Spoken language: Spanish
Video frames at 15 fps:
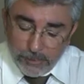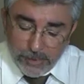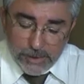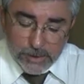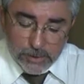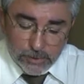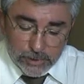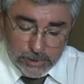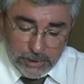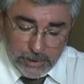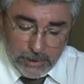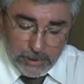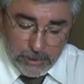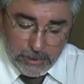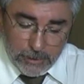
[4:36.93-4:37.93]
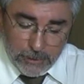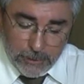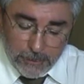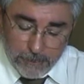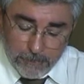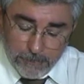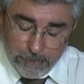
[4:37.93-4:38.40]
pesos
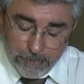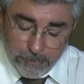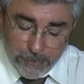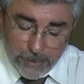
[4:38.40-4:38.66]
en,